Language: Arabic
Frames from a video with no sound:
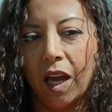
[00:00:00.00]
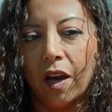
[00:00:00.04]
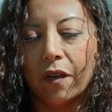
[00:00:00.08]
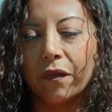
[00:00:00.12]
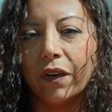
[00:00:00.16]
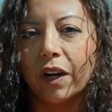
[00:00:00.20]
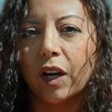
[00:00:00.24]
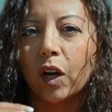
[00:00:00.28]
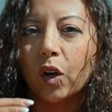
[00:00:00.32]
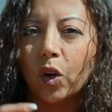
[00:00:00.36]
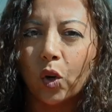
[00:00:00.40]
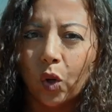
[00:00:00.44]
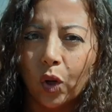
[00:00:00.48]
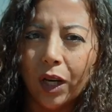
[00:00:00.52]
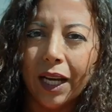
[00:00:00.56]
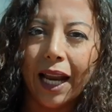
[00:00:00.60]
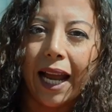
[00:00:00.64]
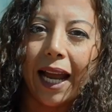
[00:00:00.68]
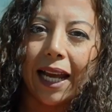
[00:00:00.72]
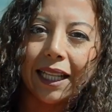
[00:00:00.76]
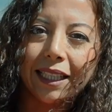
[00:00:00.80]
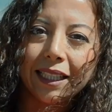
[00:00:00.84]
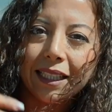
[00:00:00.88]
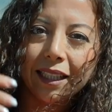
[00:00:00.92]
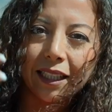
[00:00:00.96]
فكان كل
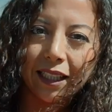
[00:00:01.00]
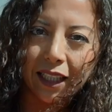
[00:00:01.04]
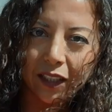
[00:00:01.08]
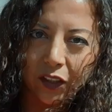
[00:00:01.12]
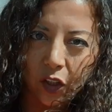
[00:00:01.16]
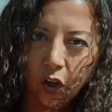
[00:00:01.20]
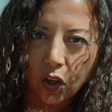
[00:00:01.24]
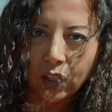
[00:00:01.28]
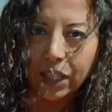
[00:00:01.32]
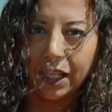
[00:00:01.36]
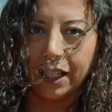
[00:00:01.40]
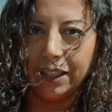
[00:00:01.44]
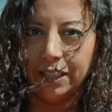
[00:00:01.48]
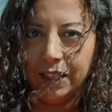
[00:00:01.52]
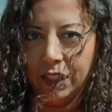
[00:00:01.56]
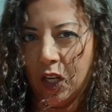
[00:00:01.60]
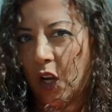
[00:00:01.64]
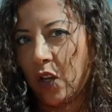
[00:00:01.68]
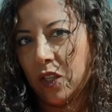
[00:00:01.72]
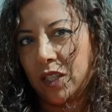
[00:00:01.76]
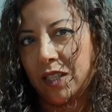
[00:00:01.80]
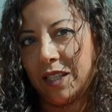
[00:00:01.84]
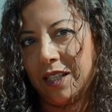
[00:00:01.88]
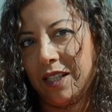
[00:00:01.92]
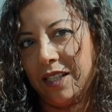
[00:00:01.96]
حد يجي طالع
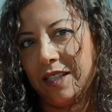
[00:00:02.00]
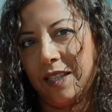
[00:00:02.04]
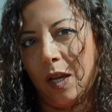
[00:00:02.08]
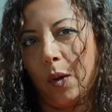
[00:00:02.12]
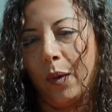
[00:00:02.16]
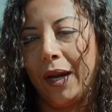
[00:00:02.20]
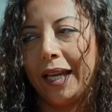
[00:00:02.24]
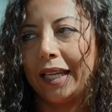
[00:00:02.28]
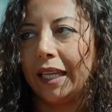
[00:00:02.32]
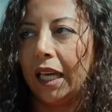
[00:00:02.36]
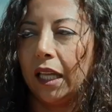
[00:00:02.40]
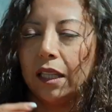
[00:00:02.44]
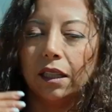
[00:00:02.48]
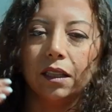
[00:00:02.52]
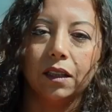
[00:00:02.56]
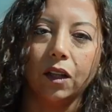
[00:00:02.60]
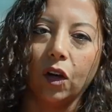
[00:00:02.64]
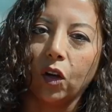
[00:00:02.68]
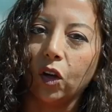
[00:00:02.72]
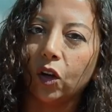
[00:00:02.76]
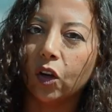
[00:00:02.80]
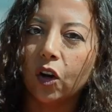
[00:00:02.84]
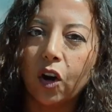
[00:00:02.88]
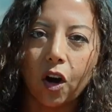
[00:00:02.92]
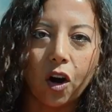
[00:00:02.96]
للقصر سواء كان
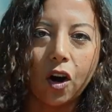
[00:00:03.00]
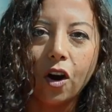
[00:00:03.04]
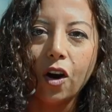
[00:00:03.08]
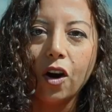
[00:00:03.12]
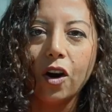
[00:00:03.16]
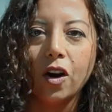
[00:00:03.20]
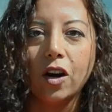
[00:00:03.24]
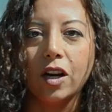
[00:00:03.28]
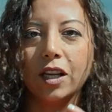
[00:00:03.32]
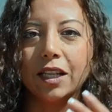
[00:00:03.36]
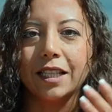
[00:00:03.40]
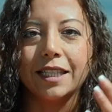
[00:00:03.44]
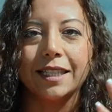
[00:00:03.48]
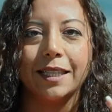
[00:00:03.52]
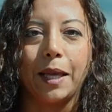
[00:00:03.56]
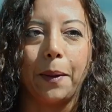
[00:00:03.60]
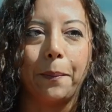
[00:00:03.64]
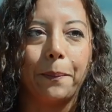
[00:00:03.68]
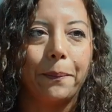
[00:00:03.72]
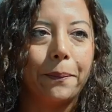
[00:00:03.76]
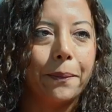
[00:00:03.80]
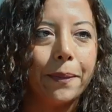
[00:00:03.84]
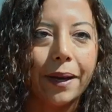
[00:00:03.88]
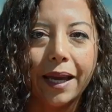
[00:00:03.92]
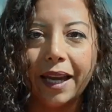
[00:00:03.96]
نجار
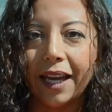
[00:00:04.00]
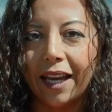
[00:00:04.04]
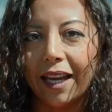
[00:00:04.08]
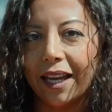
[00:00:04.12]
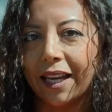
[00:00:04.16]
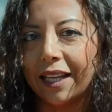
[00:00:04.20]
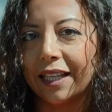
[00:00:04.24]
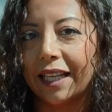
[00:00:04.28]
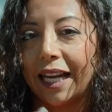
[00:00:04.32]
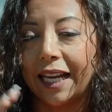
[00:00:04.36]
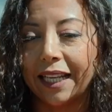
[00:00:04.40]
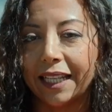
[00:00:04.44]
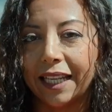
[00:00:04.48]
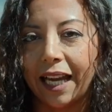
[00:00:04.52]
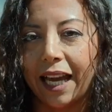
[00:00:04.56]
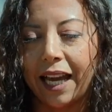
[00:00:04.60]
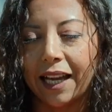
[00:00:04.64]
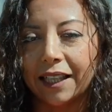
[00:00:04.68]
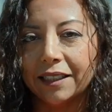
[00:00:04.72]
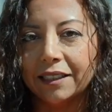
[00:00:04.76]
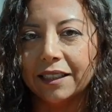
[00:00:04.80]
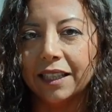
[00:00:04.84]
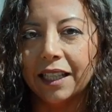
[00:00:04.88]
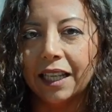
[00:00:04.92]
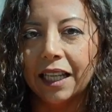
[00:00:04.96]
سباك اي
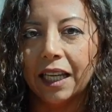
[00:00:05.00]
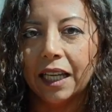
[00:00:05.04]
حد